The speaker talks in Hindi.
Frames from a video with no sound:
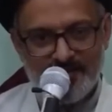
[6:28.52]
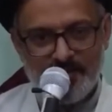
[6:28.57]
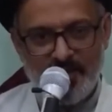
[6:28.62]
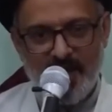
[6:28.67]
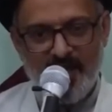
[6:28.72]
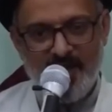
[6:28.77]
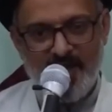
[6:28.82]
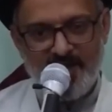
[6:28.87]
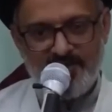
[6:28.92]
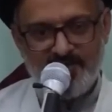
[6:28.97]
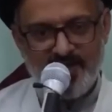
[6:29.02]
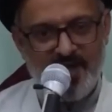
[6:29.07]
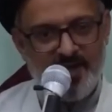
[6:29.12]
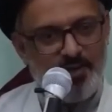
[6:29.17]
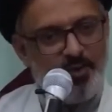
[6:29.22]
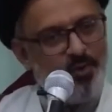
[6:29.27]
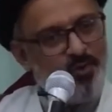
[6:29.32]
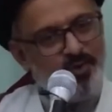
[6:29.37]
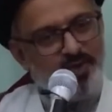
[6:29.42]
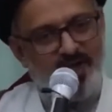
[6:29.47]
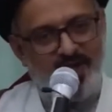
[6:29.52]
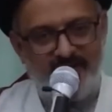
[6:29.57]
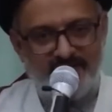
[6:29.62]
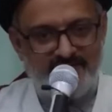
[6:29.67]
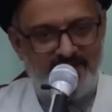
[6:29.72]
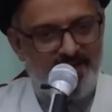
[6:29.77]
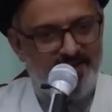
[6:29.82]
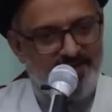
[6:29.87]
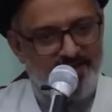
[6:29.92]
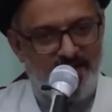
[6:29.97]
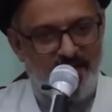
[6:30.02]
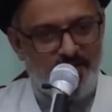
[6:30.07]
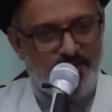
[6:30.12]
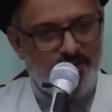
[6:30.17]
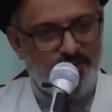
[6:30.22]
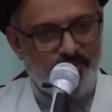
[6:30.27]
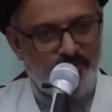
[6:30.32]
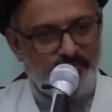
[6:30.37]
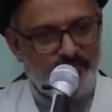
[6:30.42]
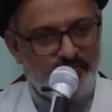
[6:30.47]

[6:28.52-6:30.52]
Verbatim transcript: चाहे अजान हो या अजान ना हो